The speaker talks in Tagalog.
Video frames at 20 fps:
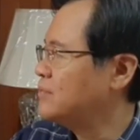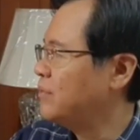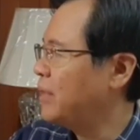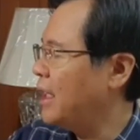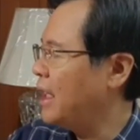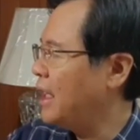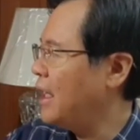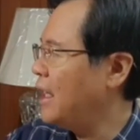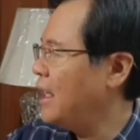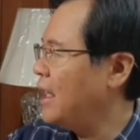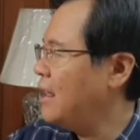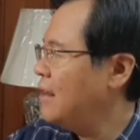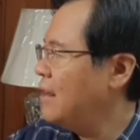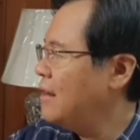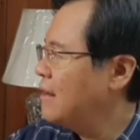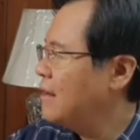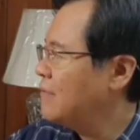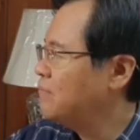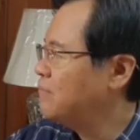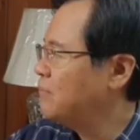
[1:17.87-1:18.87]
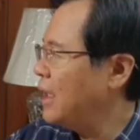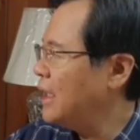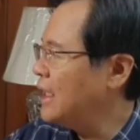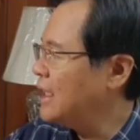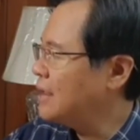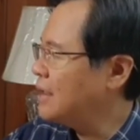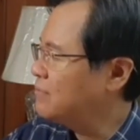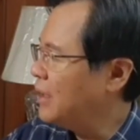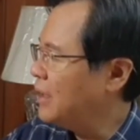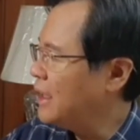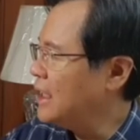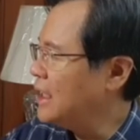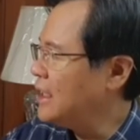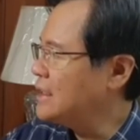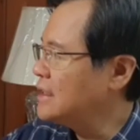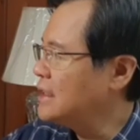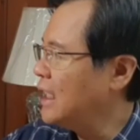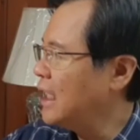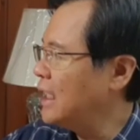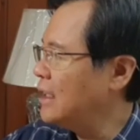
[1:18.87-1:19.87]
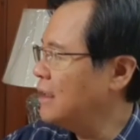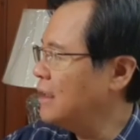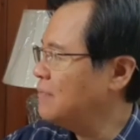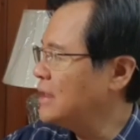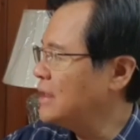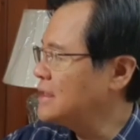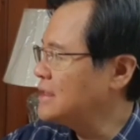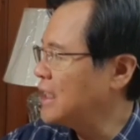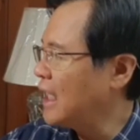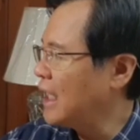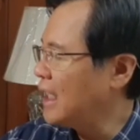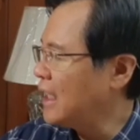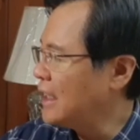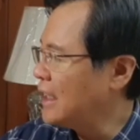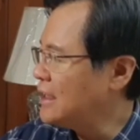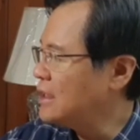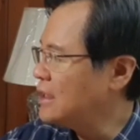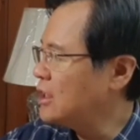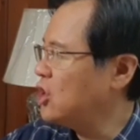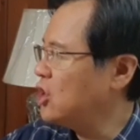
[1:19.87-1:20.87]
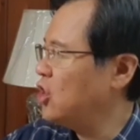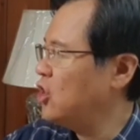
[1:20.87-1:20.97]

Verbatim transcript: Pa balik-balik na masakit